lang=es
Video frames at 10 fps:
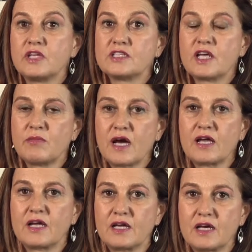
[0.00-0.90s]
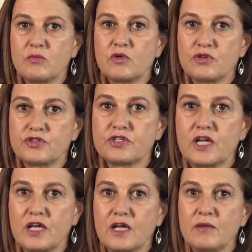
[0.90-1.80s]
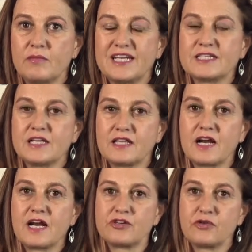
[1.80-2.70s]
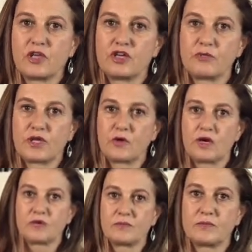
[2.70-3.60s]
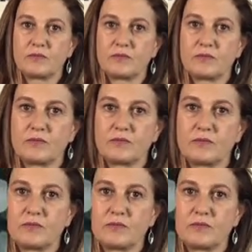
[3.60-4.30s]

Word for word: de esta imagen que queremos eh, presentar a la sociedad española.